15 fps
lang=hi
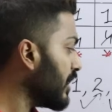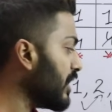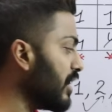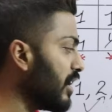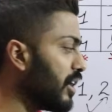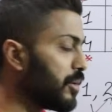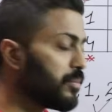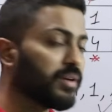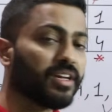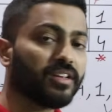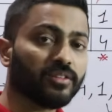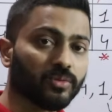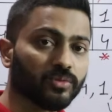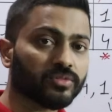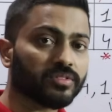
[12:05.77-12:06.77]
यहाँ पे
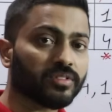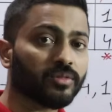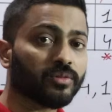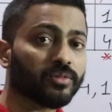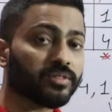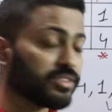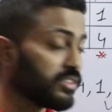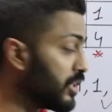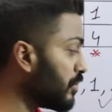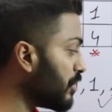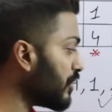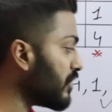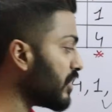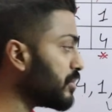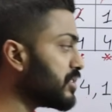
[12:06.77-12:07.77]
उसको नंबर
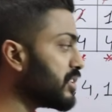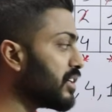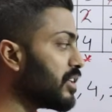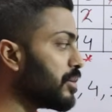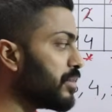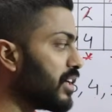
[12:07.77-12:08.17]
ऑफ फ्रेम्स ज़्यादा